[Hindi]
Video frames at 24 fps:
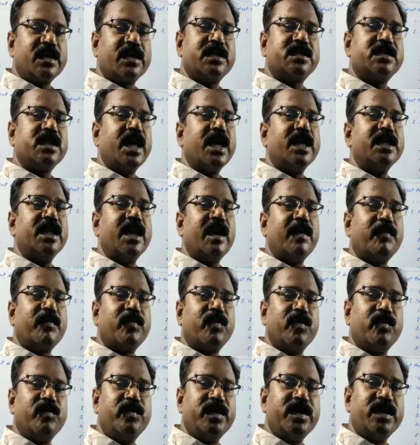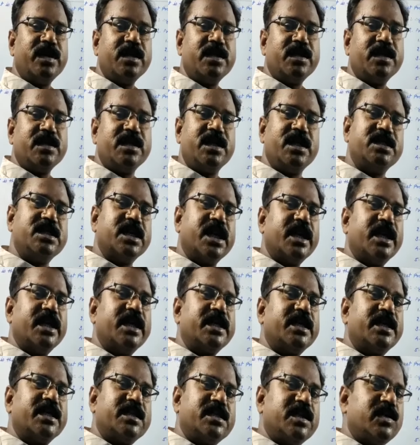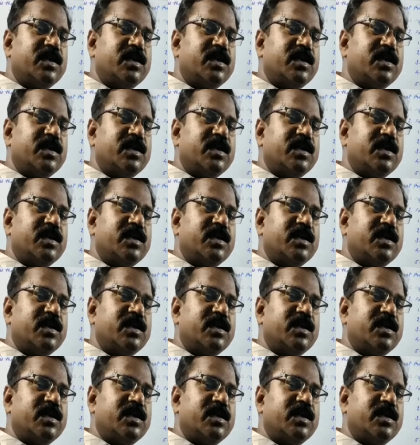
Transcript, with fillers: कि शायद आपको भी ये जानने की